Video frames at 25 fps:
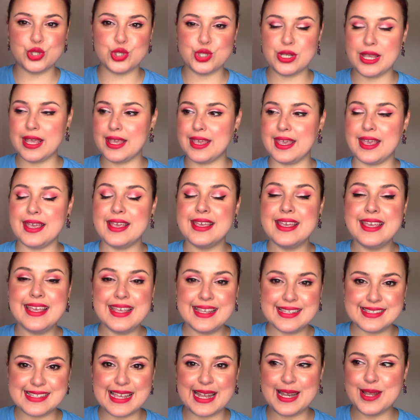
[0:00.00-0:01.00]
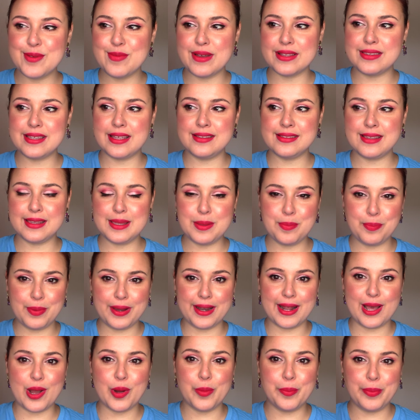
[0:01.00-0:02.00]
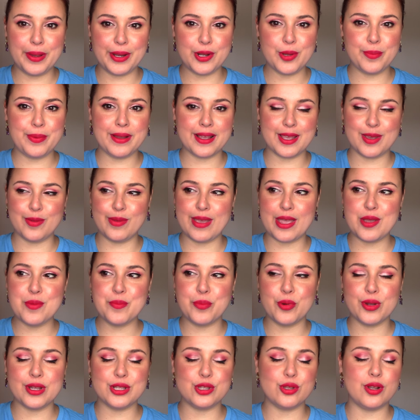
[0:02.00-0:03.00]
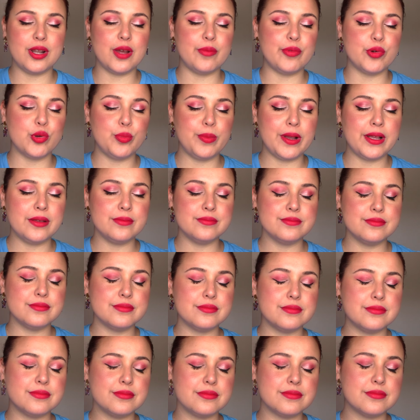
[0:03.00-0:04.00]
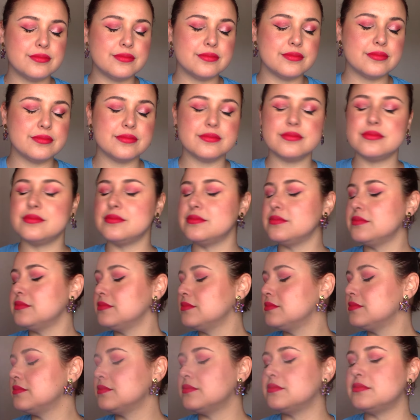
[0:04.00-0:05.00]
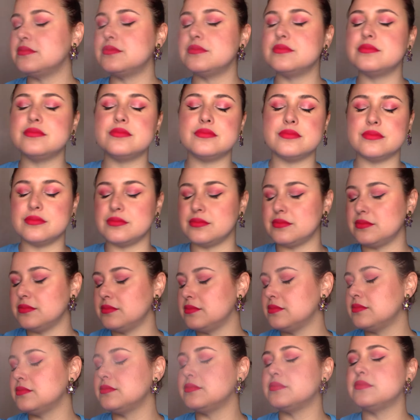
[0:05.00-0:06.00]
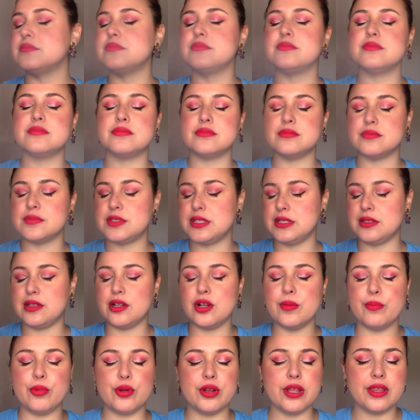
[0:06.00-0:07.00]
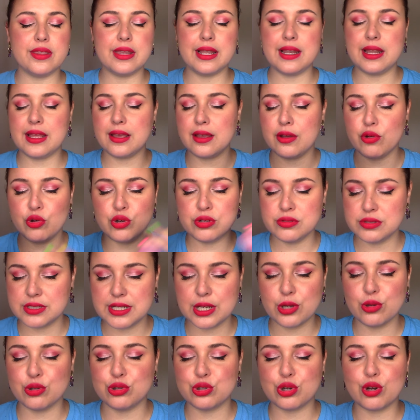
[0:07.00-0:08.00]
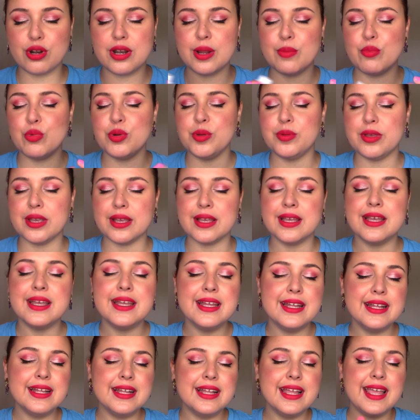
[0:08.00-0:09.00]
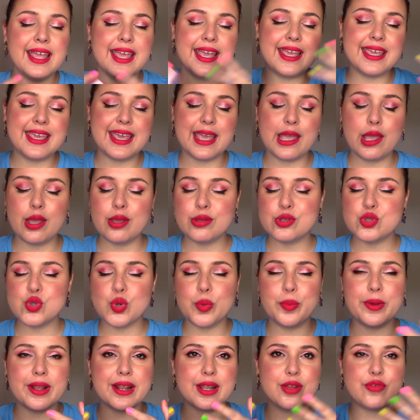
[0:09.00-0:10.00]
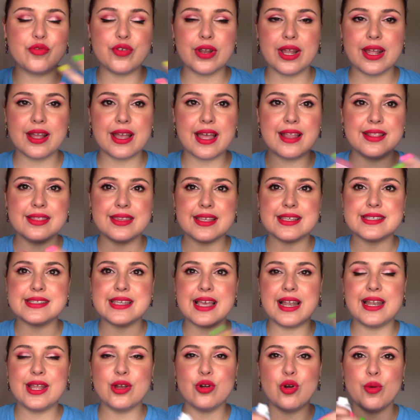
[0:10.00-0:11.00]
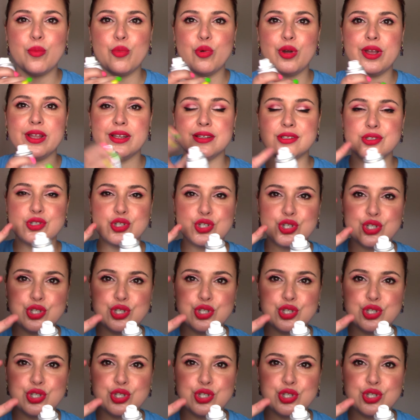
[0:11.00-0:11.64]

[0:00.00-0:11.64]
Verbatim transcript: es que sale bastante disparado, pero para que veáis un poquito la bruma, mm, si te lo pones de lejos se controla muy bien. Es que es súper refrescante, sale como en...